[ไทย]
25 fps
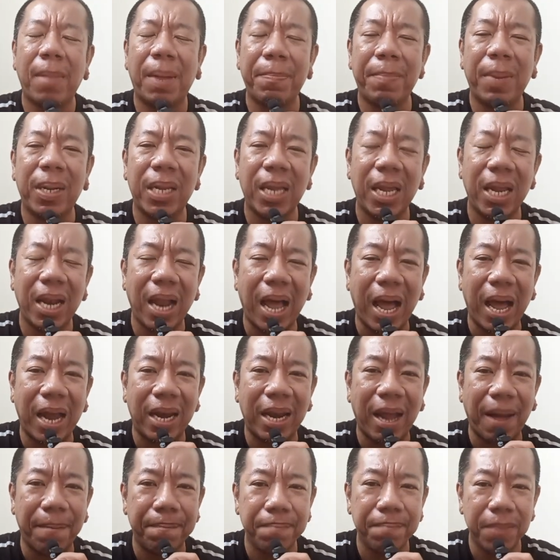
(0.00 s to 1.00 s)
นั่นเป็นกีฬา
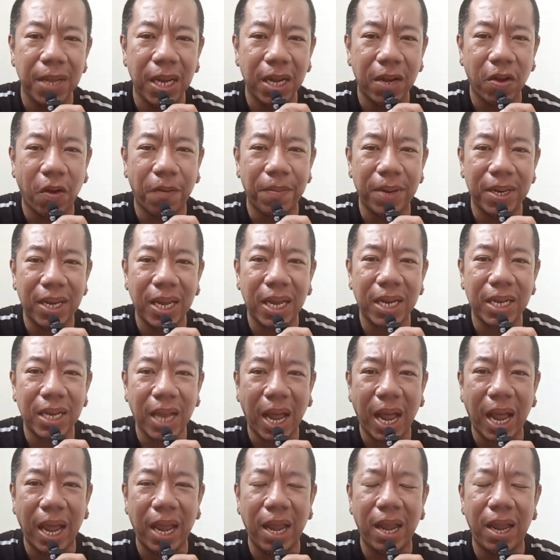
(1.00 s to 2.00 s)
อันดับหนึ่งของประเทศ
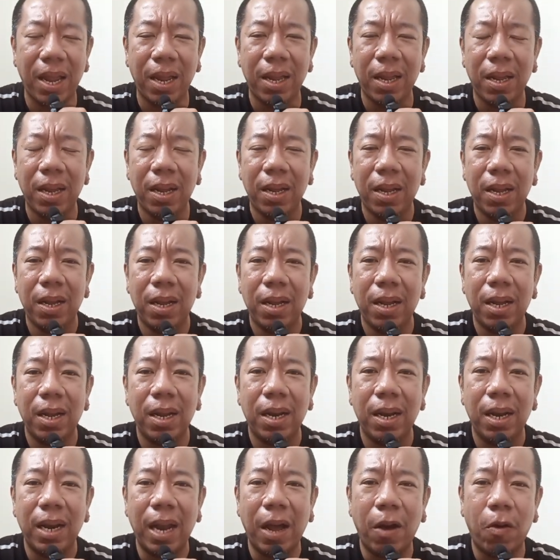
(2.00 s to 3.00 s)
ไทย
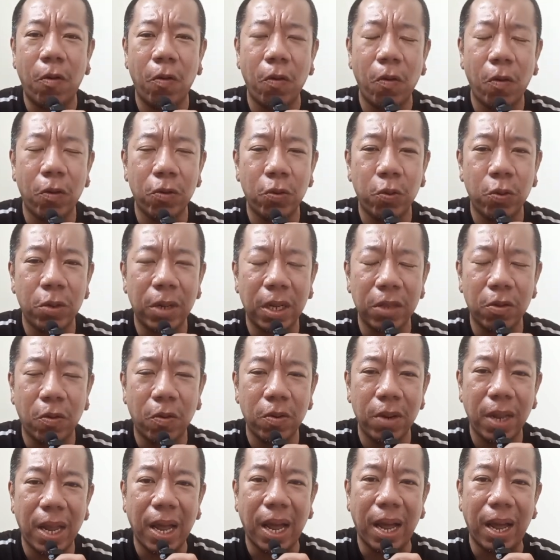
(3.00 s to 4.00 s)
เราลงทุนกับต
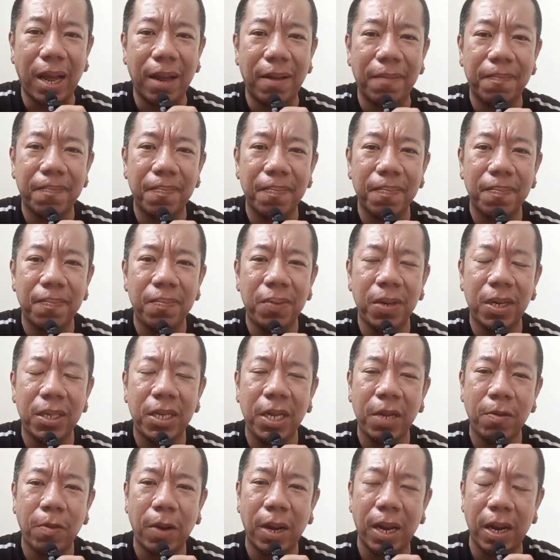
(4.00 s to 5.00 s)
รงเนี้ย เพื่อ
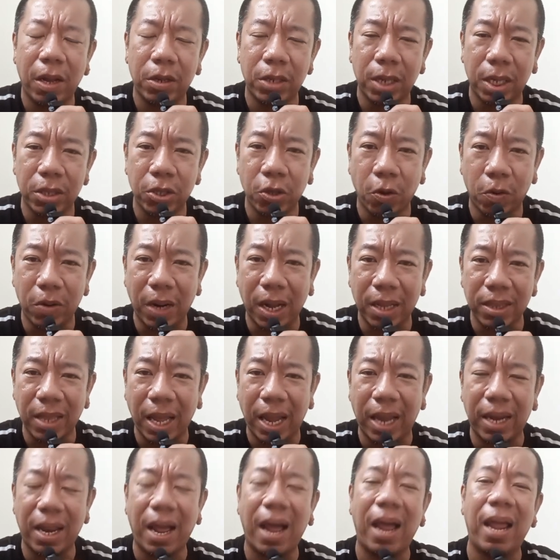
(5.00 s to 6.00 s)
ที่ว่าเราจะส่งนัก
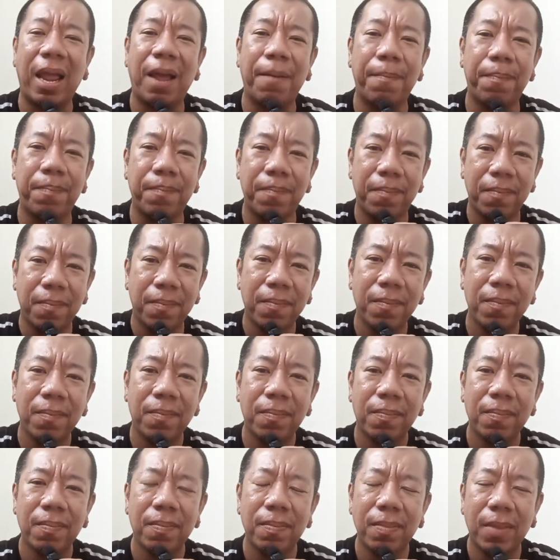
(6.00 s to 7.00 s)
เตะไทย
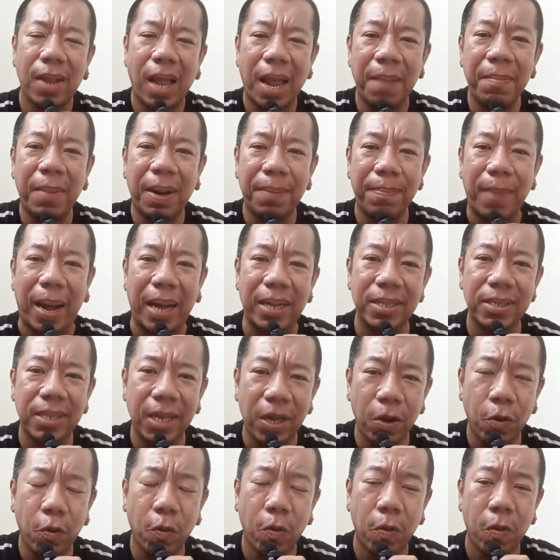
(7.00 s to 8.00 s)
ให้เหมือนบรา
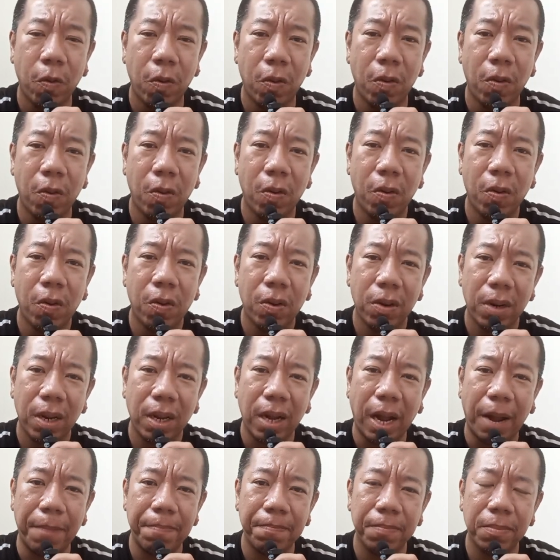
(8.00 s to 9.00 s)
ซิล
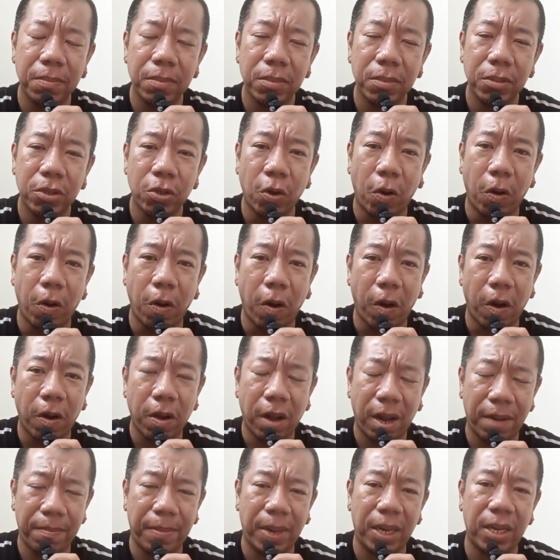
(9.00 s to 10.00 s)
นะครับ ส่งออก
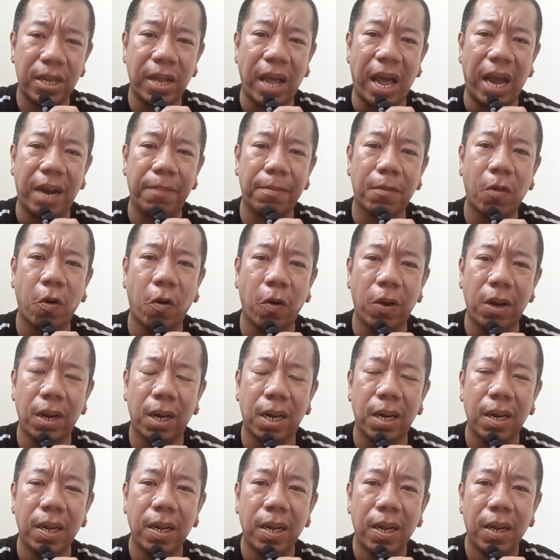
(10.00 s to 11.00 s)
กันเป็นแสนคน
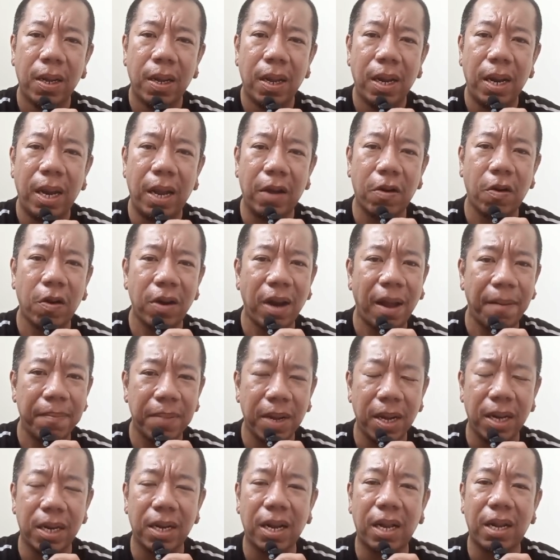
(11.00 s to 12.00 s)
แล้วก็
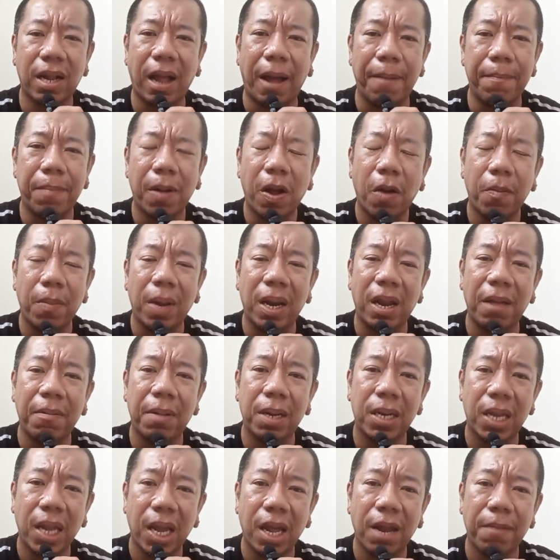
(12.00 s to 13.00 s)
นำเงินกลับเข้ามาใน
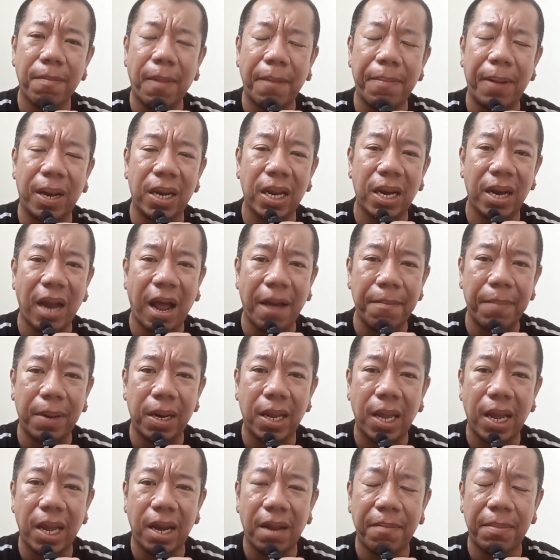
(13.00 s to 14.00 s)
ประเทศมาพัฒนาป
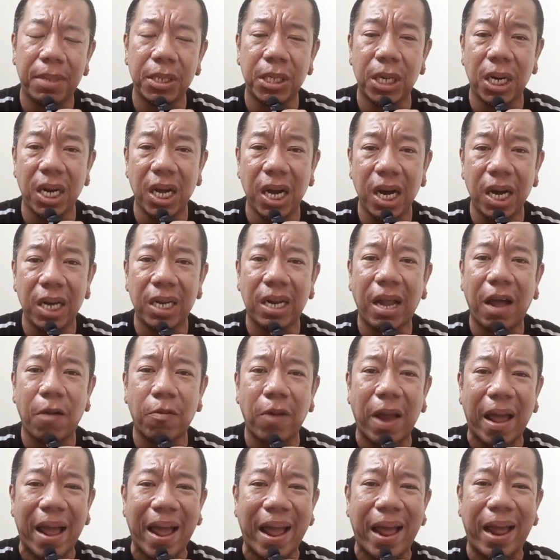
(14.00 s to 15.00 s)
ระเทศ ให้มันเจริญก้า
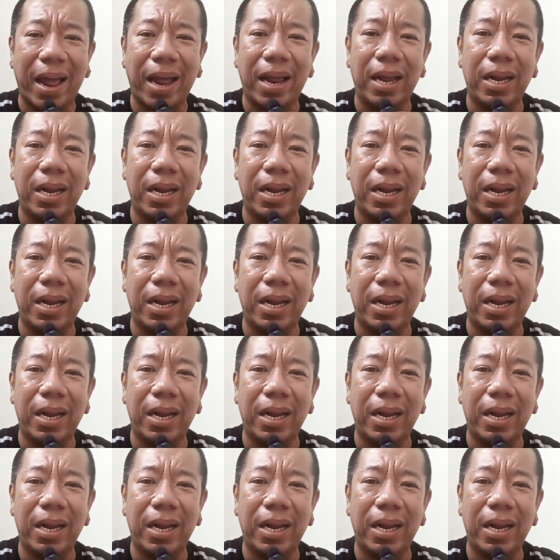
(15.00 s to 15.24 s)
วหน้า